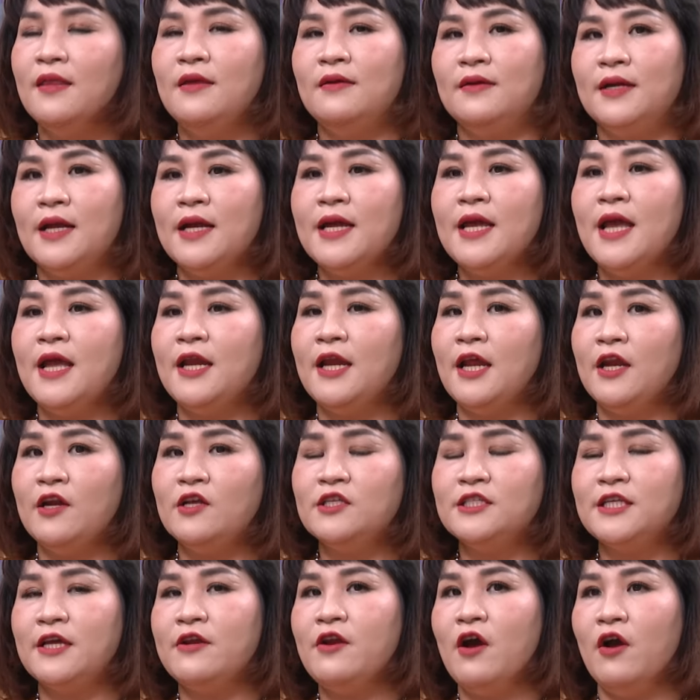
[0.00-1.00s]
thực ra nghề này nó
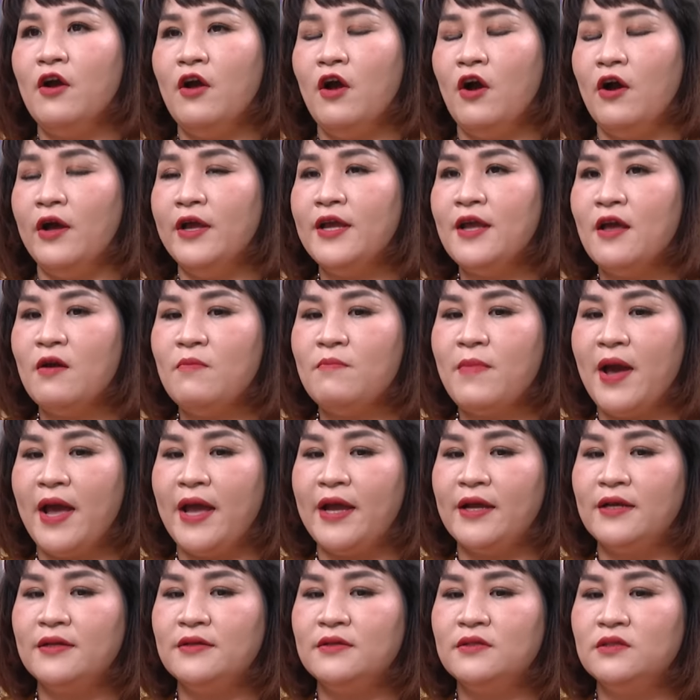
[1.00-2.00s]
sẽ đòi hỏi các
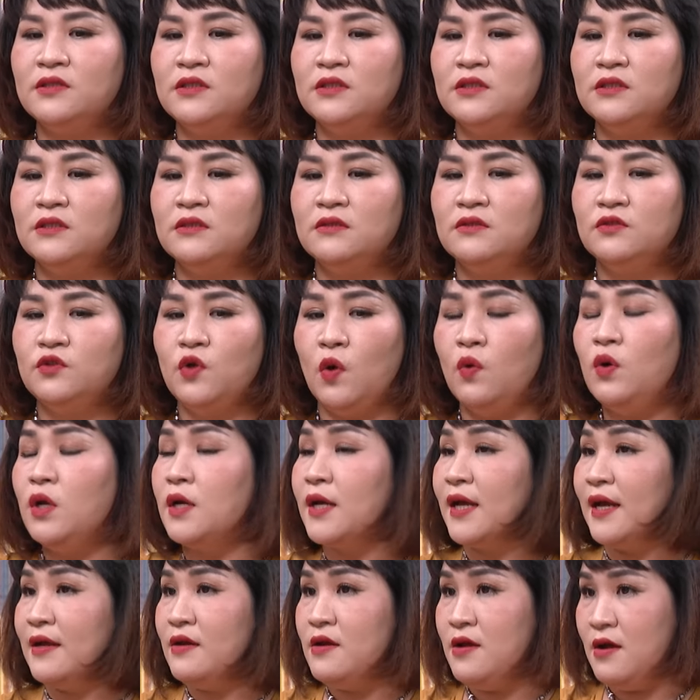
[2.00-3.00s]
bạn nỗ lực
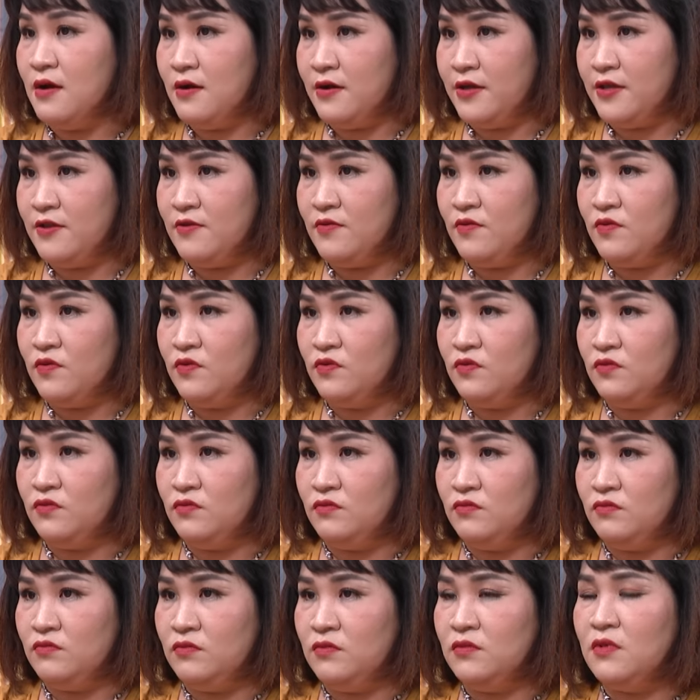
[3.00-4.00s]
cả đời
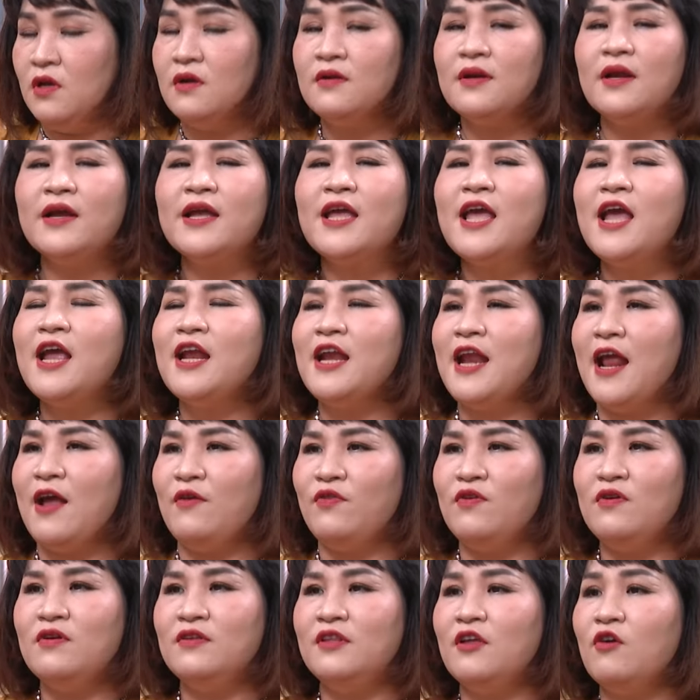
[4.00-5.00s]
thực ra nghề nào
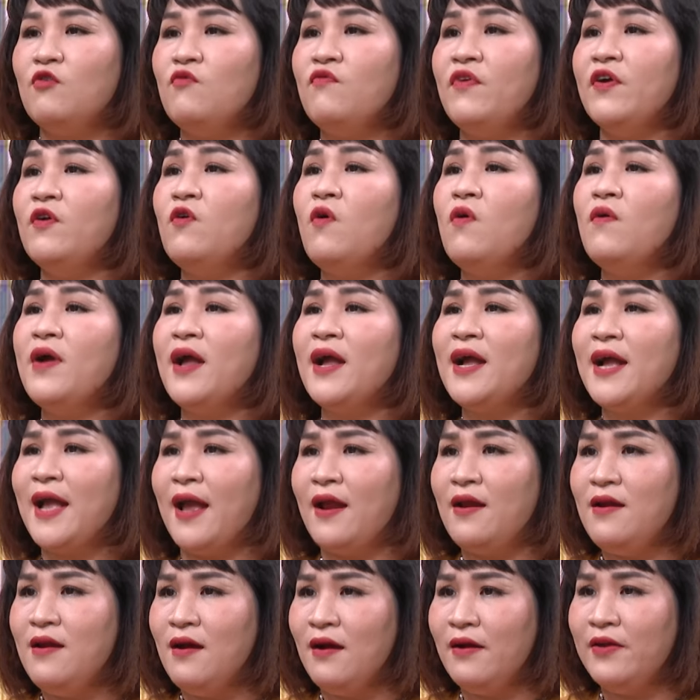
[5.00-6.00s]
thì người ta cũng phải cố gắng
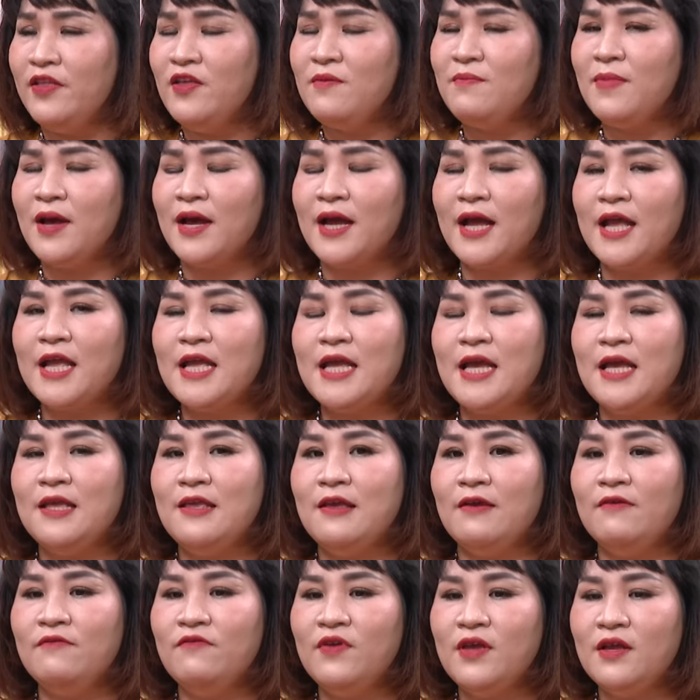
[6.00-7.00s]
cả đời nhưng mà cái nghề
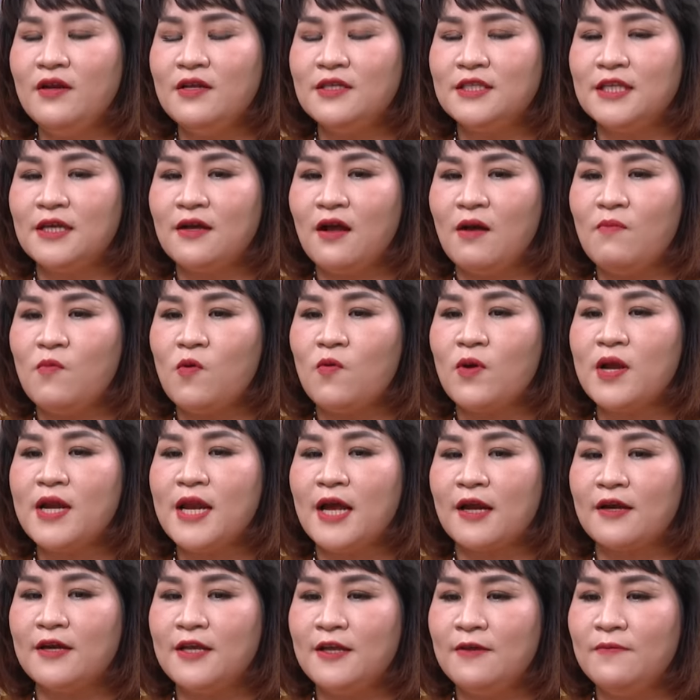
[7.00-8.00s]
diễn viên nó sẽ có một cái
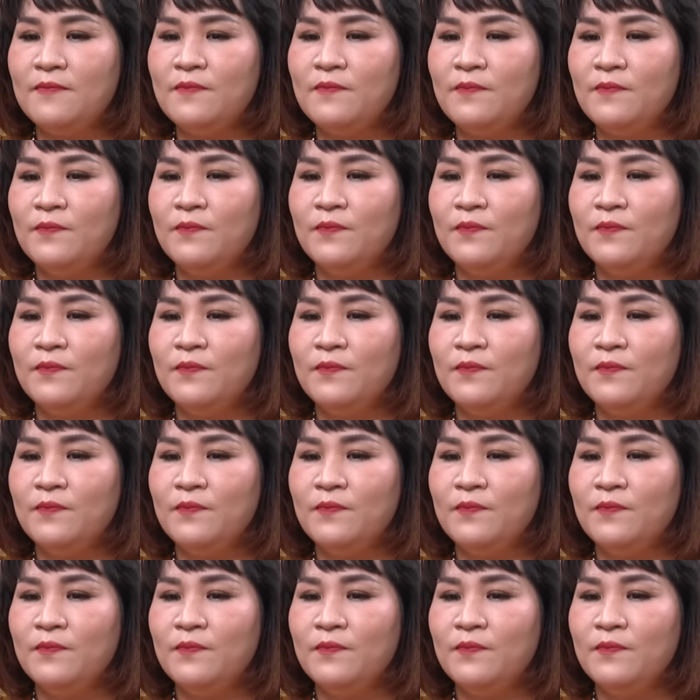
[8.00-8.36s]
đặc điểm